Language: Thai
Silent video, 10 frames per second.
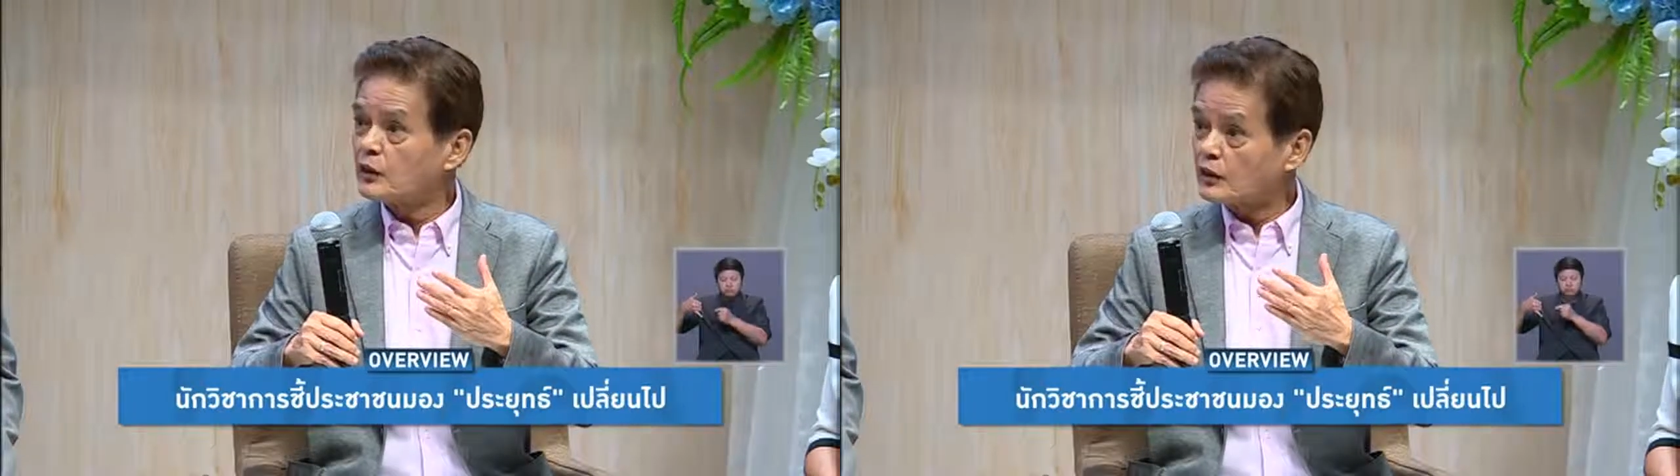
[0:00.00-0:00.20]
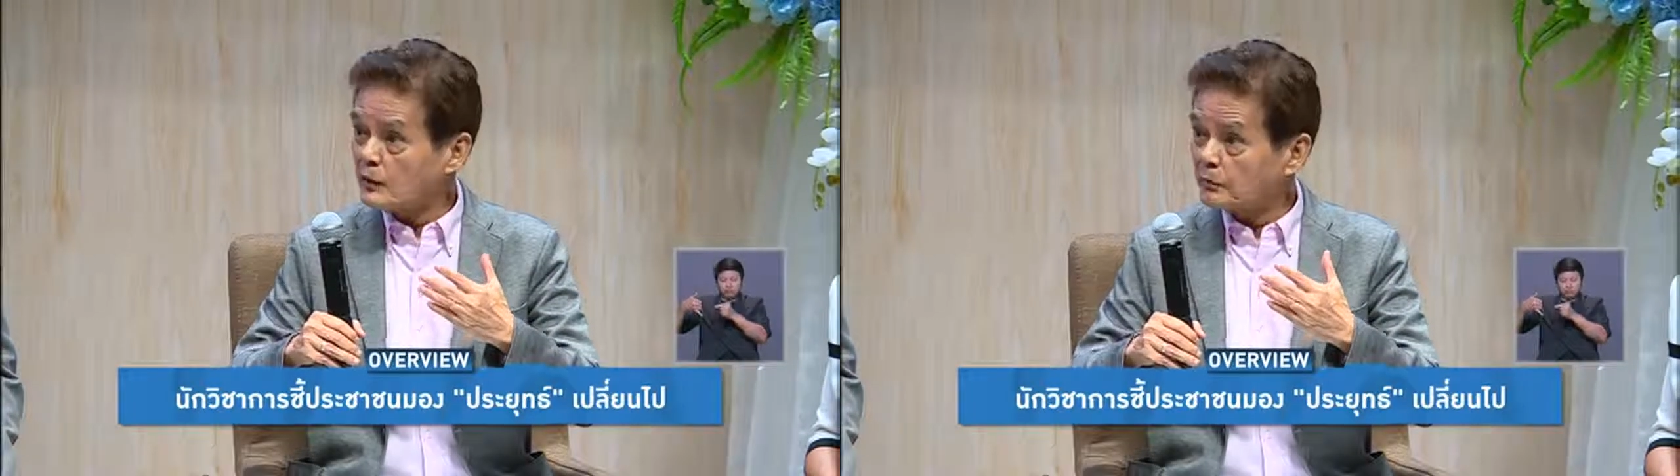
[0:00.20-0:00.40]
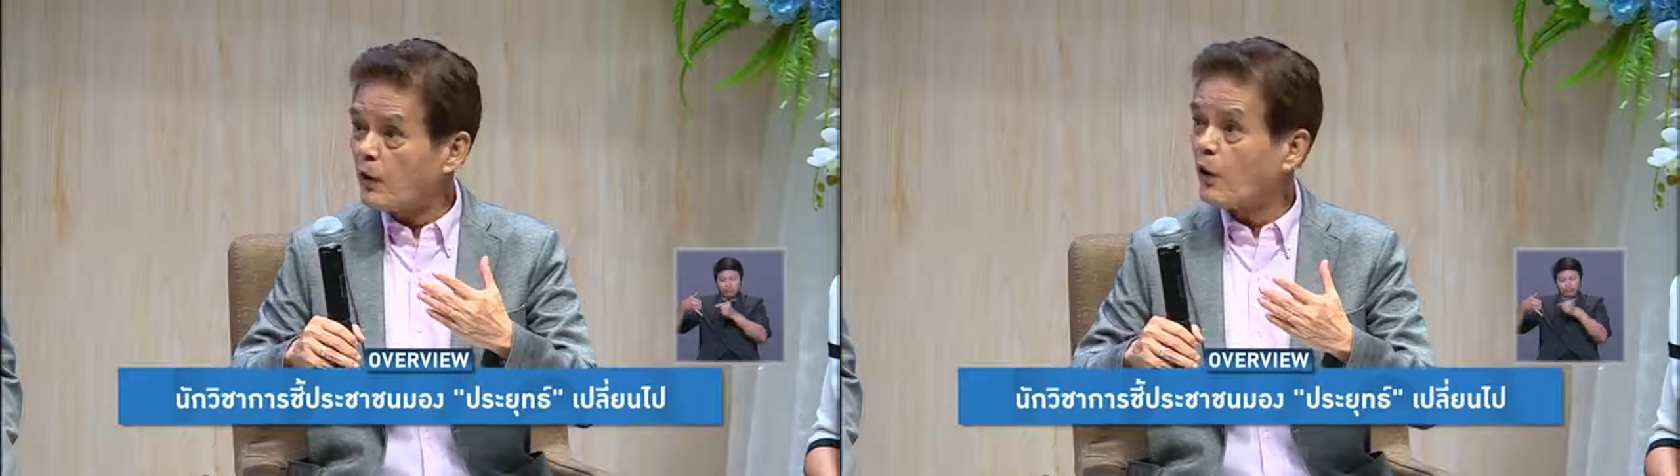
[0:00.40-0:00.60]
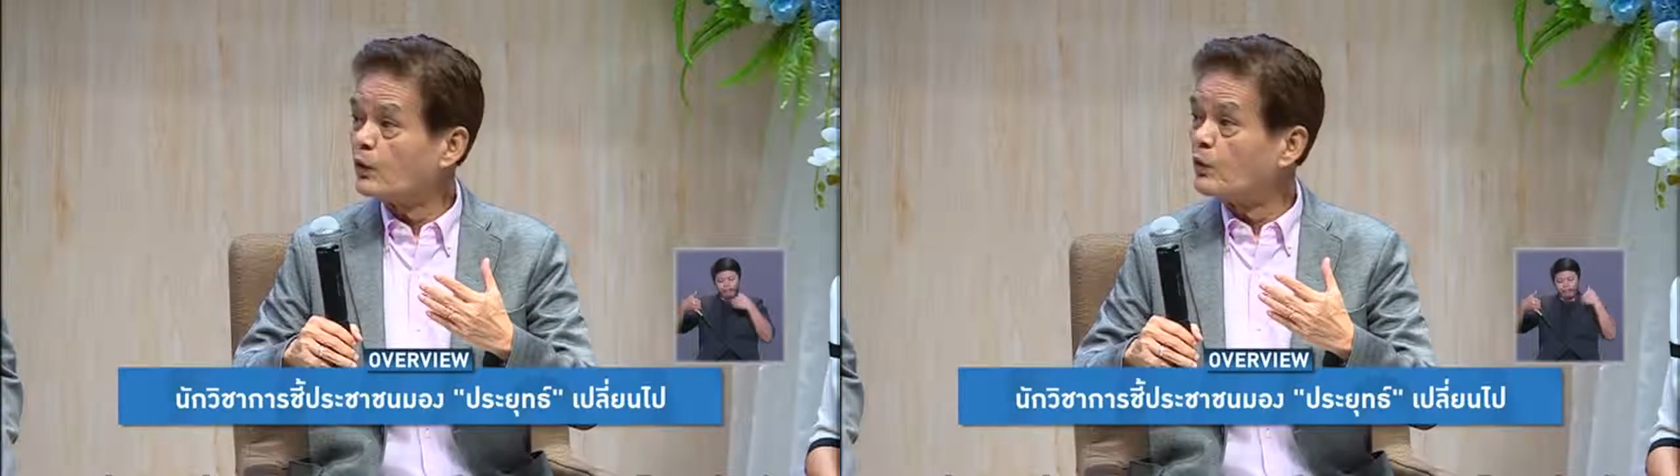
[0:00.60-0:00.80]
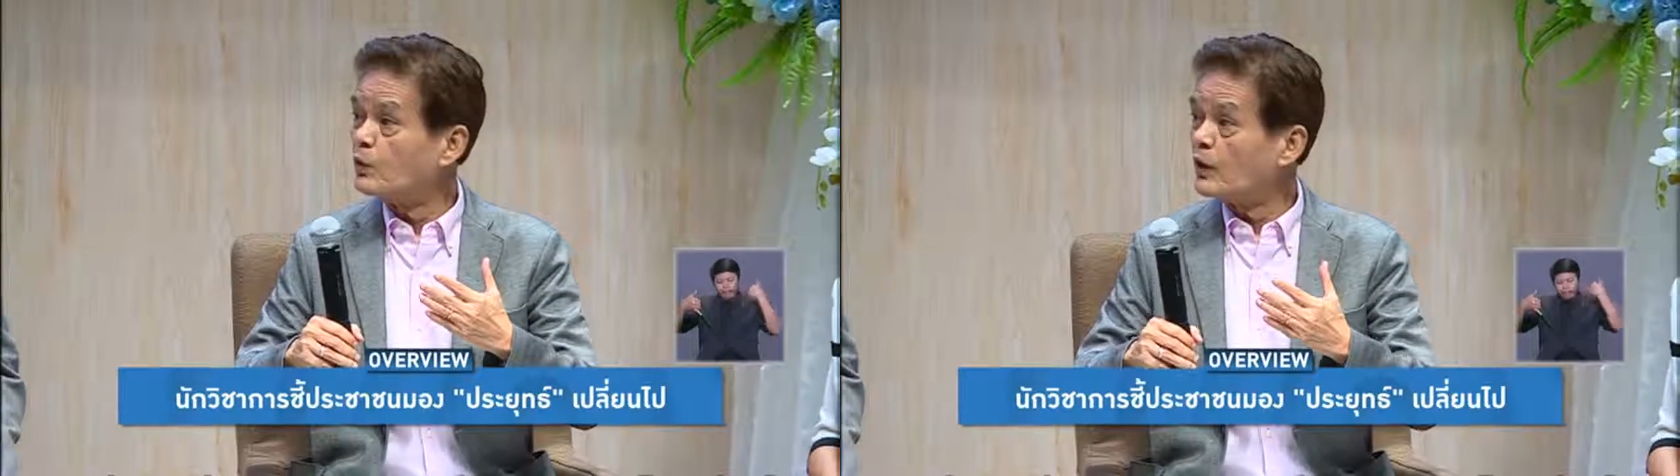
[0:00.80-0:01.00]
ก็จะมอง
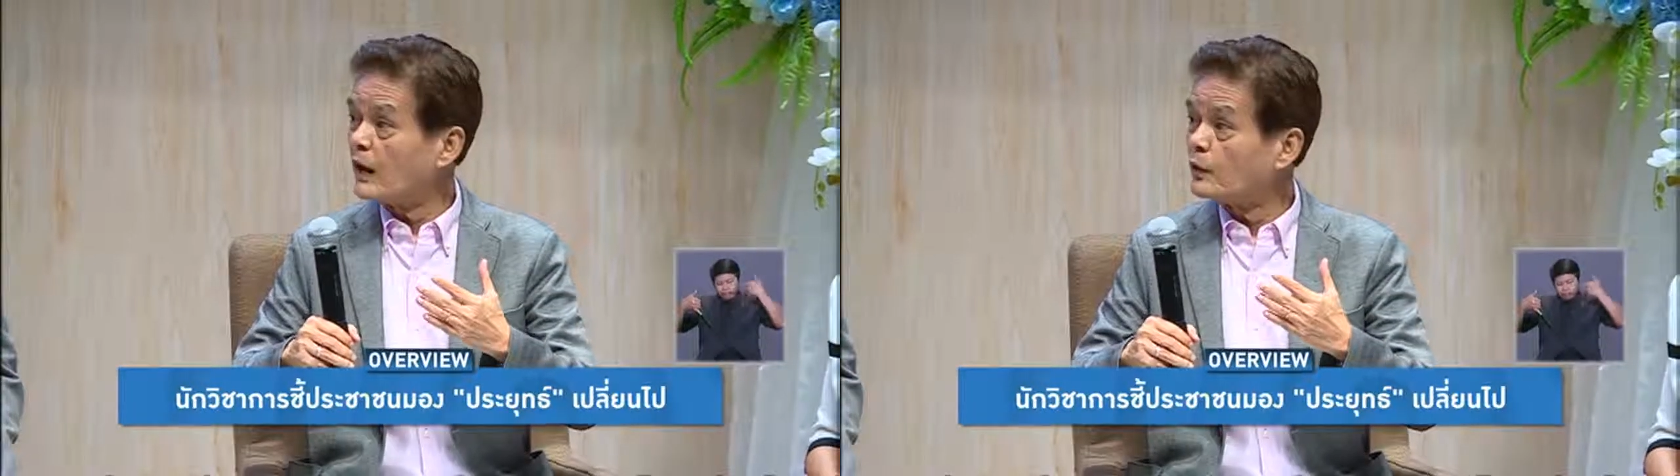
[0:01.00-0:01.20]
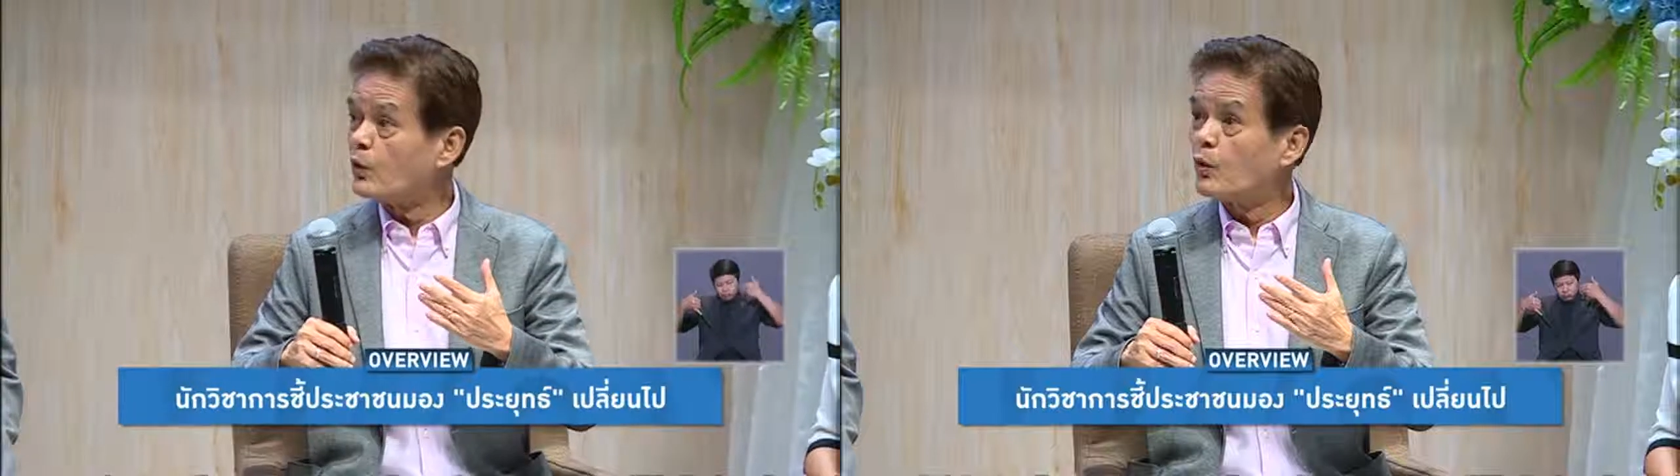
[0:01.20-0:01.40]
ดูนาย